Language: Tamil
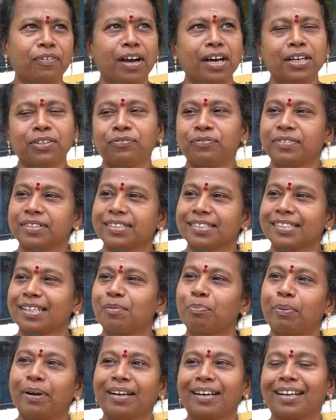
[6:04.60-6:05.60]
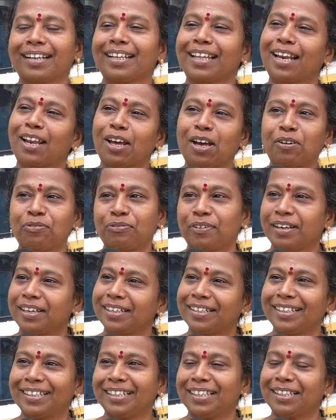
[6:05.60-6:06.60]
ஃபாத் ஃபசல் பண்ணுறது எல்லாம்
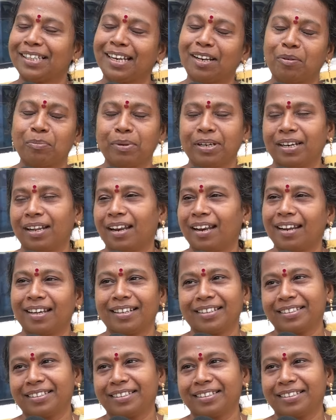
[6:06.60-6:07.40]
ஃபன்னு அதெல்லாமே எல்லாமே நல்லா